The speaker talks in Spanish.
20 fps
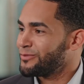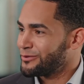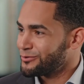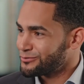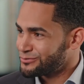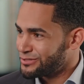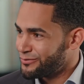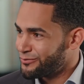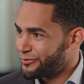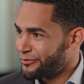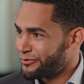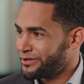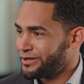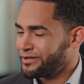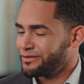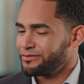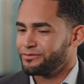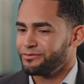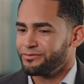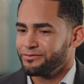sumándose al
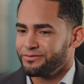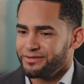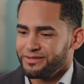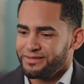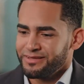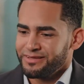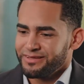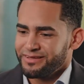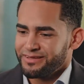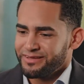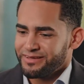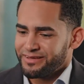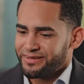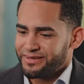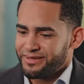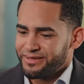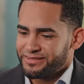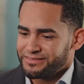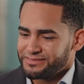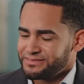proyecto.
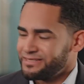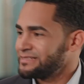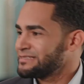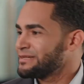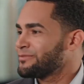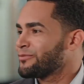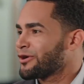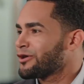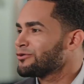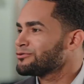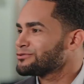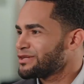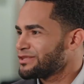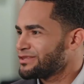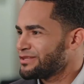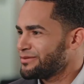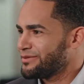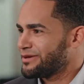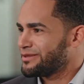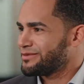decimos que es un
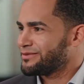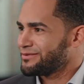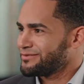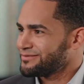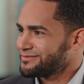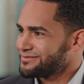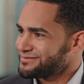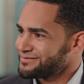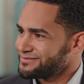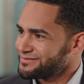sentimiento.